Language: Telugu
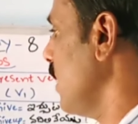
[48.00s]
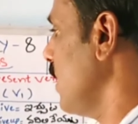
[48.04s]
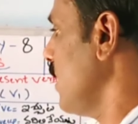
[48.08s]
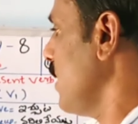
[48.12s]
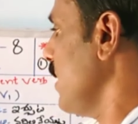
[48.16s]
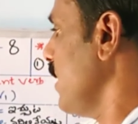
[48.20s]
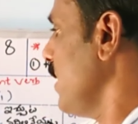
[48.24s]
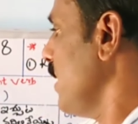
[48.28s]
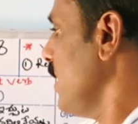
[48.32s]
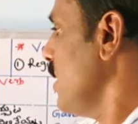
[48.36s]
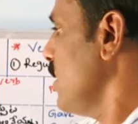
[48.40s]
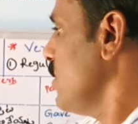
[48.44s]

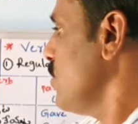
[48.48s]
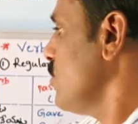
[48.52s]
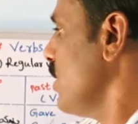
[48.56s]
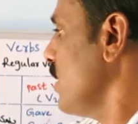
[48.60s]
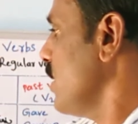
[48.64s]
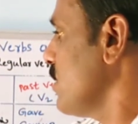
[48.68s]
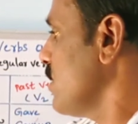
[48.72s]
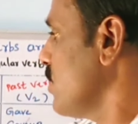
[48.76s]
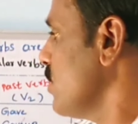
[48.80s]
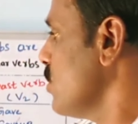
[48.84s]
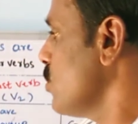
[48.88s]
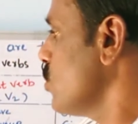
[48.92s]
అంటే
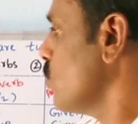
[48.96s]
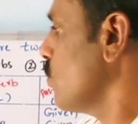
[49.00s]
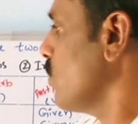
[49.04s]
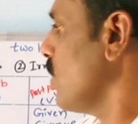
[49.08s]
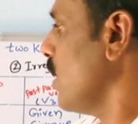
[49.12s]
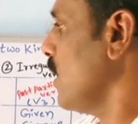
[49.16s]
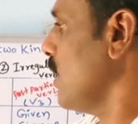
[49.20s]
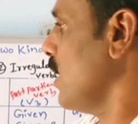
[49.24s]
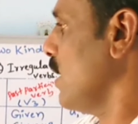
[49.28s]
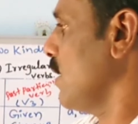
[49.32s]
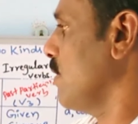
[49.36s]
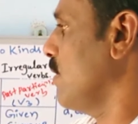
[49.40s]
చర్చించుట
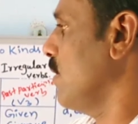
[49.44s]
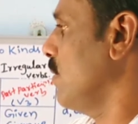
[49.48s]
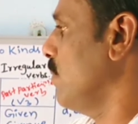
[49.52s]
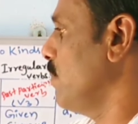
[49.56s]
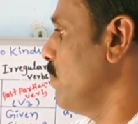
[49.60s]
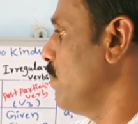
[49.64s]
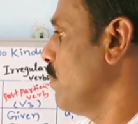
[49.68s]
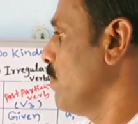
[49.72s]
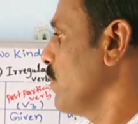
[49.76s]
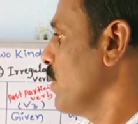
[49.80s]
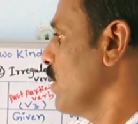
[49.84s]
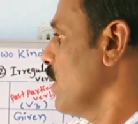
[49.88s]
అని అర్థం
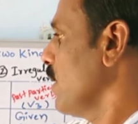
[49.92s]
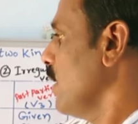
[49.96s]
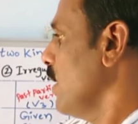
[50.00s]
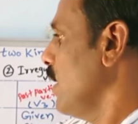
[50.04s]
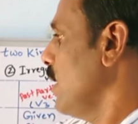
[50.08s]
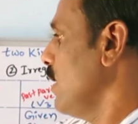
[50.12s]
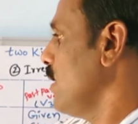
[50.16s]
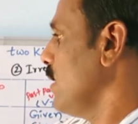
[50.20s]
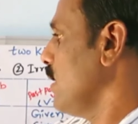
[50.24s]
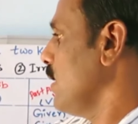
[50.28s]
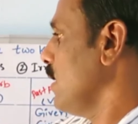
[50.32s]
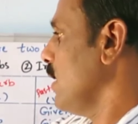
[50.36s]

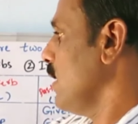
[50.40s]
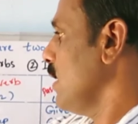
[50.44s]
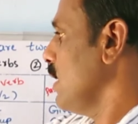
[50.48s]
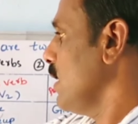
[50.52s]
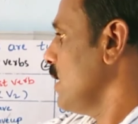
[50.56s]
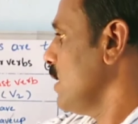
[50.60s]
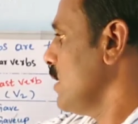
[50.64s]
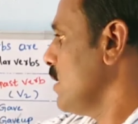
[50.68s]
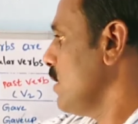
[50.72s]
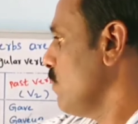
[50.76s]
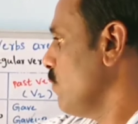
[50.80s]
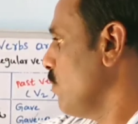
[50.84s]
అంటే
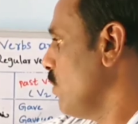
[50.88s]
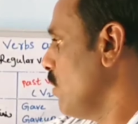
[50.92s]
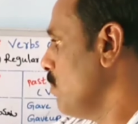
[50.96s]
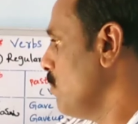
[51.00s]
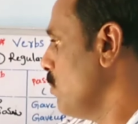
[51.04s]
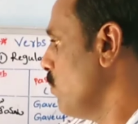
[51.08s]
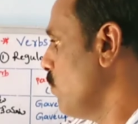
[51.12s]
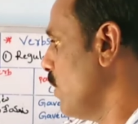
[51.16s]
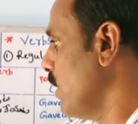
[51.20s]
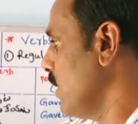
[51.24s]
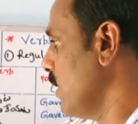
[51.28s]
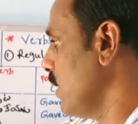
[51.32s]
ఇది
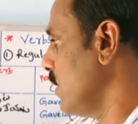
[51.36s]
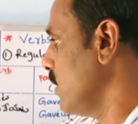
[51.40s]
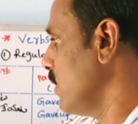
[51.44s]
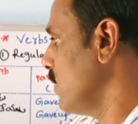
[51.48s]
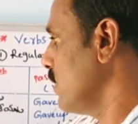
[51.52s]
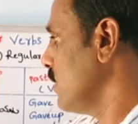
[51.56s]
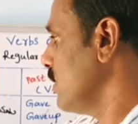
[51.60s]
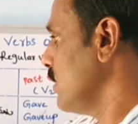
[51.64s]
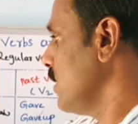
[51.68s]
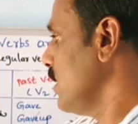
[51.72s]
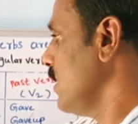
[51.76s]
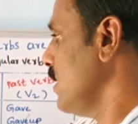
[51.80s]
వర్బ్ వన్
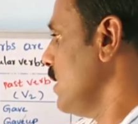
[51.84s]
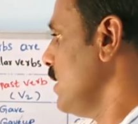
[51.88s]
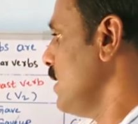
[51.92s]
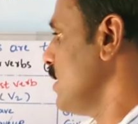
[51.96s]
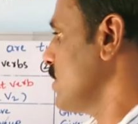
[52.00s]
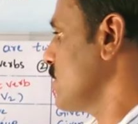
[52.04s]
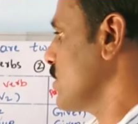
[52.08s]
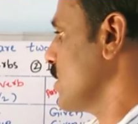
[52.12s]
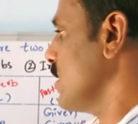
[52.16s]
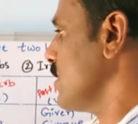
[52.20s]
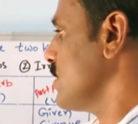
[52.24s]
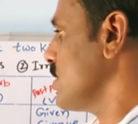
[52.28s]
దీన్ని
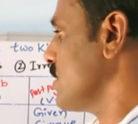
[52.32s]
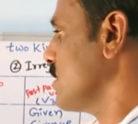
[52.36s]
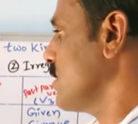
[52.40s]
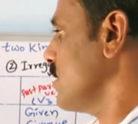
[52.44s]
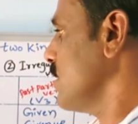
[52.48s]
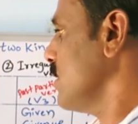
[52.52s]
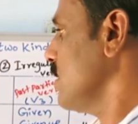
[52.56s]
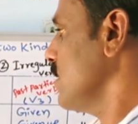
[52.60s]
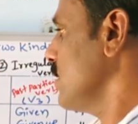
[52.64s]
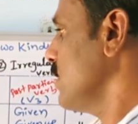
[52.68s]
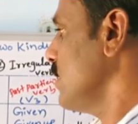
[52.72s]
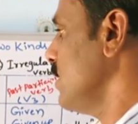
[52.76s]
డిస్కస్డ్
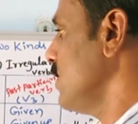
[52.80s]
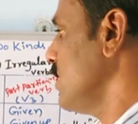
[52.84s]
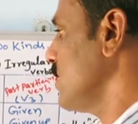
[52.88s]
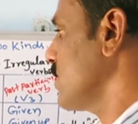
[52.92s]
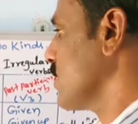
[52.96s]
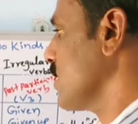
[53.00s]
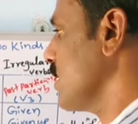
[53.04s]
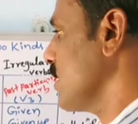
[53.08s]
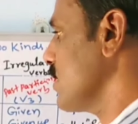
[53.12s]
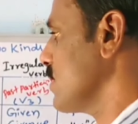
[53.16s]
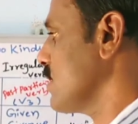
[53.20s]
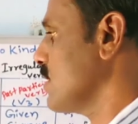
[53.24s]

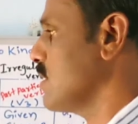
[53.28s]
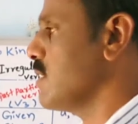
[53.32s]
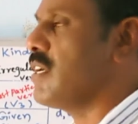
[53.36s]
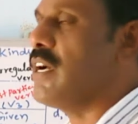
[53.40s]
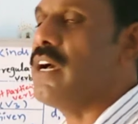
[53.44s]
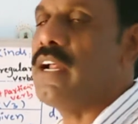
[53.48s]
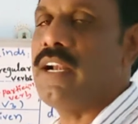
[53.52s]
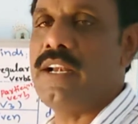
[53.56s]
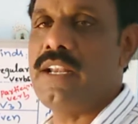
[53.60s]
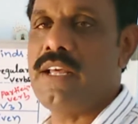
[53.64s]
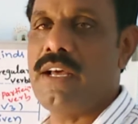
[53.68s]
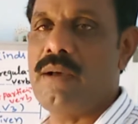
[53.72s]
డిస్కస్డ్
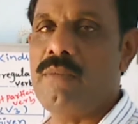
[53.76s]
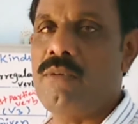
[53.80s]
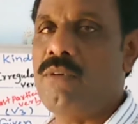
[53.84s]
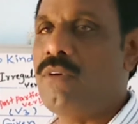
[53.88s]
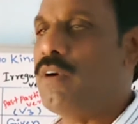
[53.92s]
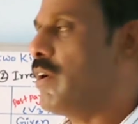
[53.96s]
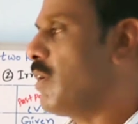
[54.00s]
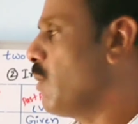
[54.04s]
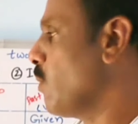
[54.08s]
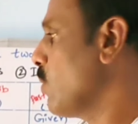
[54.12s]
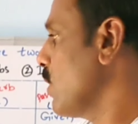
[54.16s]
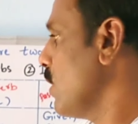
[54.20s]
అంటాం
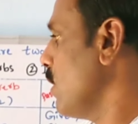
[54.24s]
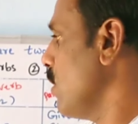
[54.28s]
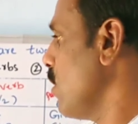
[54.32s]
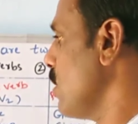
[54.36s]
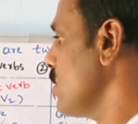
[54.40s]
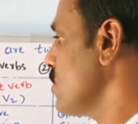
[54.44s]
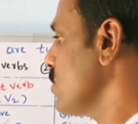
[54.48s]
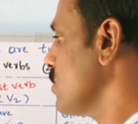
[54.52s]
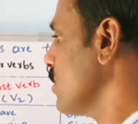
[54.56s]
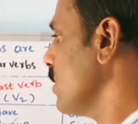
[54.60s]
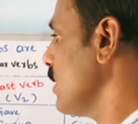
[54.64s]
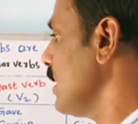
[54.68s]
ఒక
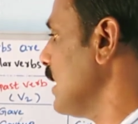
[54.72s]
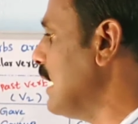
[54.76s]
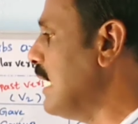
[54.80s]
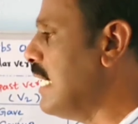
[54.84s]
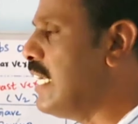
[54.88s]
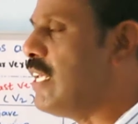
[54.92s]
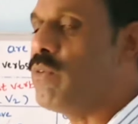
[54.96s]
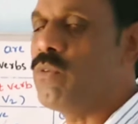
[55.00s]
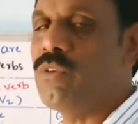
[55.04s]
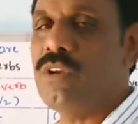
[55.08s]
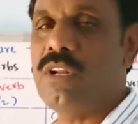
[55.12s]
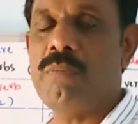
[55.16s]
లాస్ట్కి
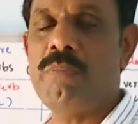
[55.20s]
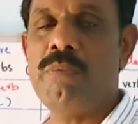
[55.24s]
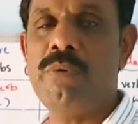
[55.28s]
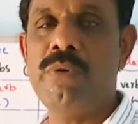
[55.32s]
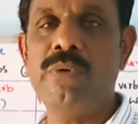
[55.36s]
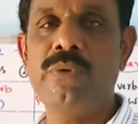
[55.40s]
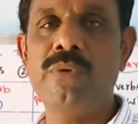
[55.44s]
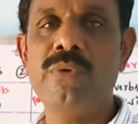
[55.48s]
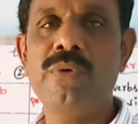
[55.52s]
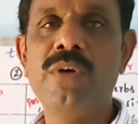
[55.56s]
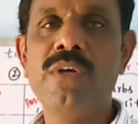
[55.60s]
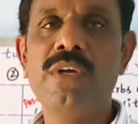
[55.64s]
ఈడీ e
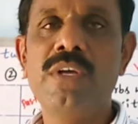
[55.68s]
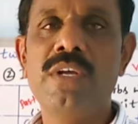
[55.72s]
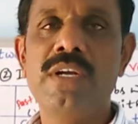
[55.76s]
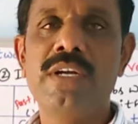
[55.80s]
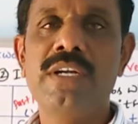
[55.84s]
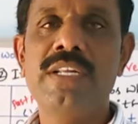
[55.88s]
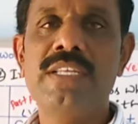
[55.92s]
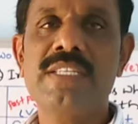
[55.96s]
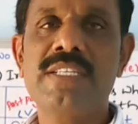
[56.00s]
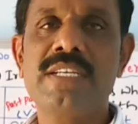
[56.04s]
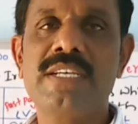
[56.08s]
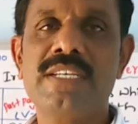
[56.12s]
ఉన్నప్పుడు
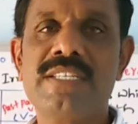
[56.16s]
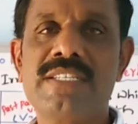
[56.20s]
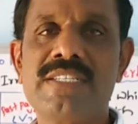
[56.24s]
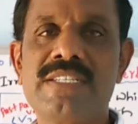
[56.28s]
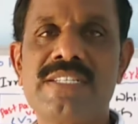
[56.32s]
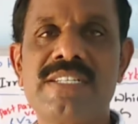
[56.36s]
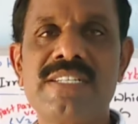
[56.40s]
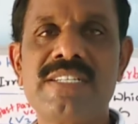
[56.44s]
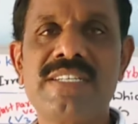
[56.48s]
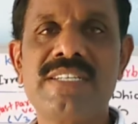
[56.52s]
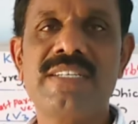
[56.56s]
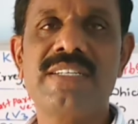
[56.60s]

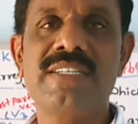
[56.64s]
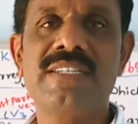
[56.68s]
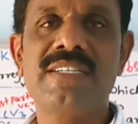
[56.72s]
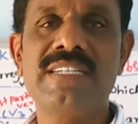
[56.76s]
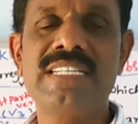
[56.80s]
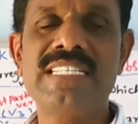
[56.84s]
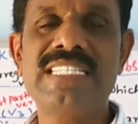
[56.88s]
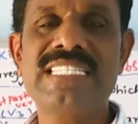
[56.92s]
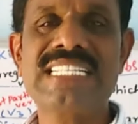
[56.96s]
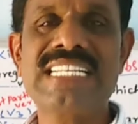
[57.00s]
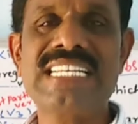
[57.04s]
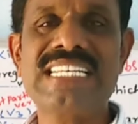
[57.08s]
డిస్కస్డ్
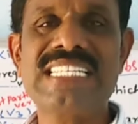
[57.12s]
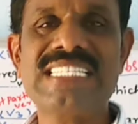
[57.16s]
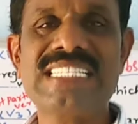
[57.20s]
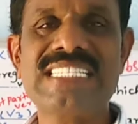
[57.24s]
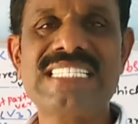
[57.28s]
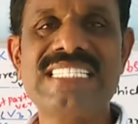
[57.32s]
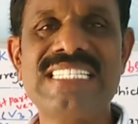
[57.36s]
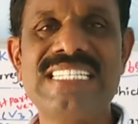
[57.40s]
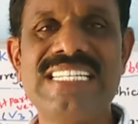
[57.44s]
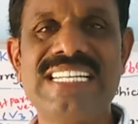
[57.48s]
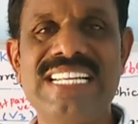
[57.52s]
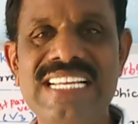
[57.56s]

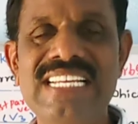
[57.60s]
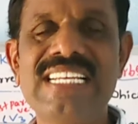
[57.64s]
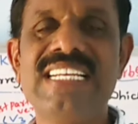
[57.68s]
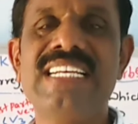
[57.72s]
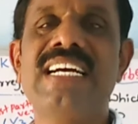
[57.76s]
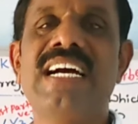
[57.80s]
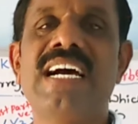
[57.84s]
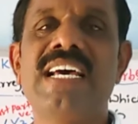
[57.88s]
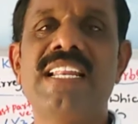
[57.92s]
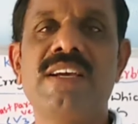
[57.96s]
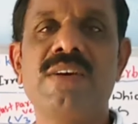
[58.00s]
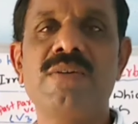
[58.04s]
డిస్కస్డ్
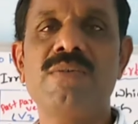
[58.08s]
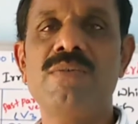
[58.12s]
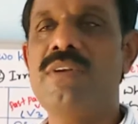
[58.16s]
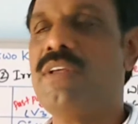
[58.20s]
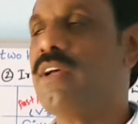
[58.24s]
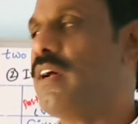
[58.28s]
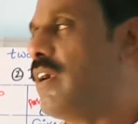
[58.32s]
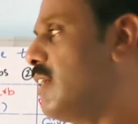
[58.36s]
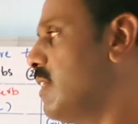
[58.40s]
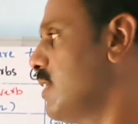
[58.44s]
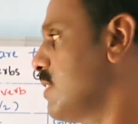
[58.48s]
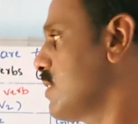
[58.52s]

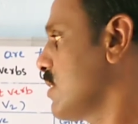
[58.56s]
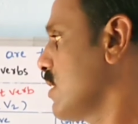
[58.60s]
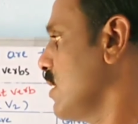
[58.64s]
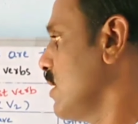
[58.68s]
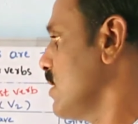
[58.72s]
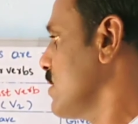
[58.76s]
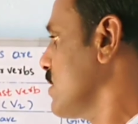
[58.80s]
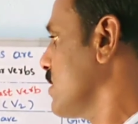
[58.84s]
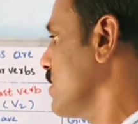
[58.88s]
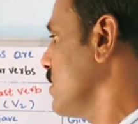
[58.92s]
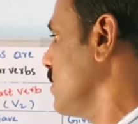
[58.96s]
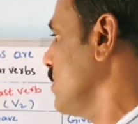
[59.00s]
అనకుండా
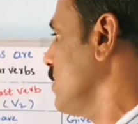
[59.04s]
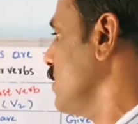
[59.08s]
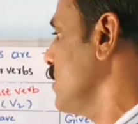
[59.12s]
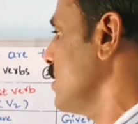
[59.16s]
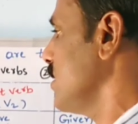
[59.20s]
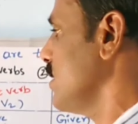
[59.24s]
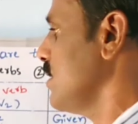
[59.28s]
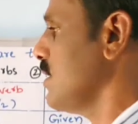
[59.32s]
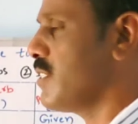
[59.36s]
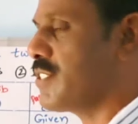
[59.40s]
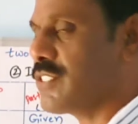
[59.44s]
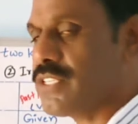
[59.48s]
డిస్కస్డ్
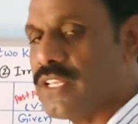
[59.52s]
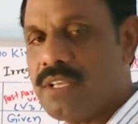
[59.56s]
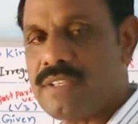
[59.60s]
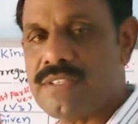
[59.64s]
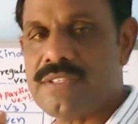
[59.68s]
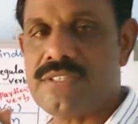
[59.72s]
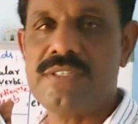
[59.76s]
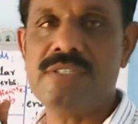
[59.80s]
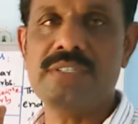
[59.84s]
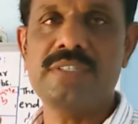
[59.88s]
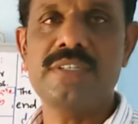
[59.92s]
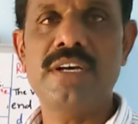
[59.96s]

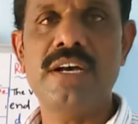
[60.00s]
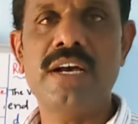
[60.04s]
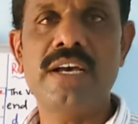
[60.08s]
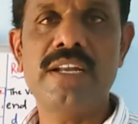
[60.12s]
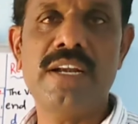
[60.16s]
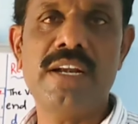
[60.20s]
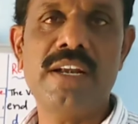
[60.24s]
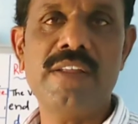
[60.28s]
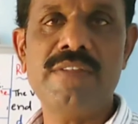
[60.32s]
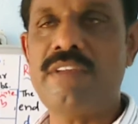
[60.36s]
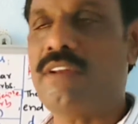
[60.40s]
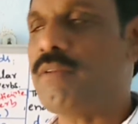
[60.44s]
డిస్కస్డ్ అని అంటే